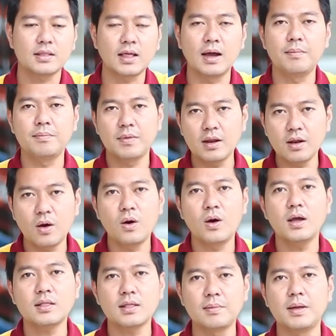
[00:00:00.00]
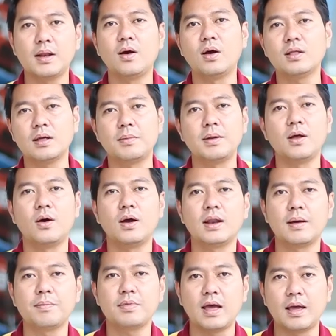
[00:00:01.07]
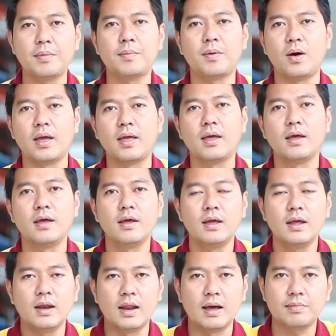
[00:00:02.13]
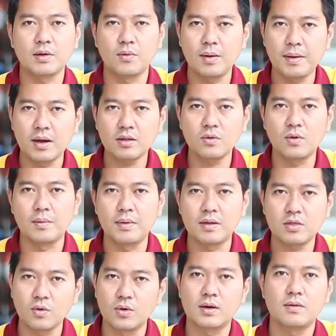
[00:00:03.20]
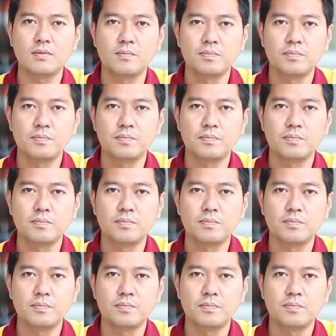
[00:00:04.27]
เติมน้อยยเติมน้อยยเติมน้อยยนะครับใช้บ่อยๆนะครับแต่ว่าบางส่วนมันจุด